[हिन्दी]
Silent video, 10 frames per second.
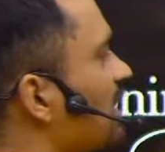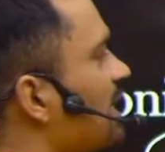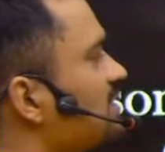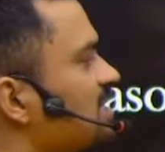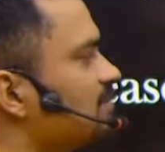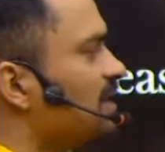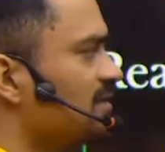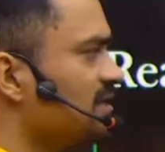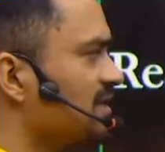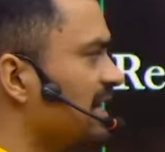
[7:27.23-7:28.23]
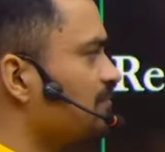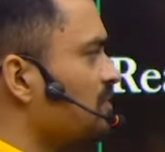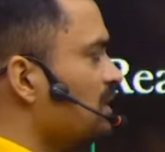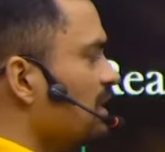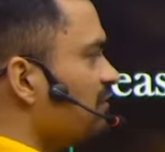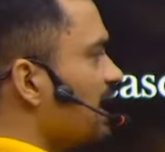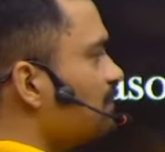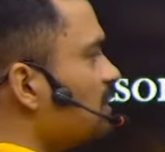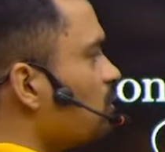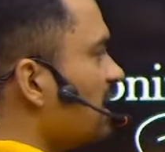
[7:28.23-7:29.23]
दिया इसमें आधा टाइम फिर
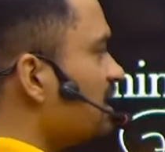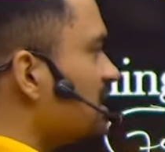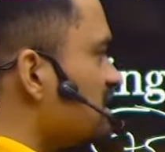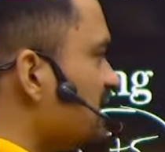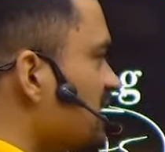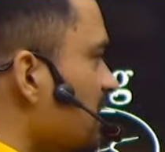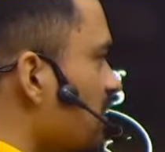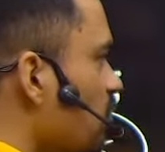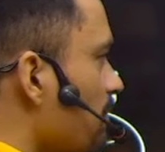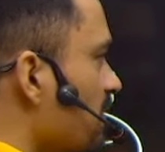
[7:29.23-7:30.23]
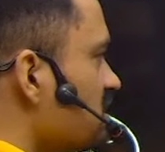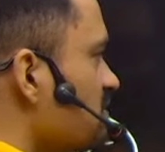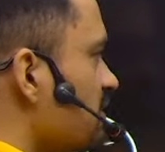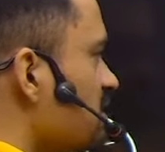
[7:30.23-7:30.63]
आपने बोला कि रीजनिंग के मेरे को 25 में से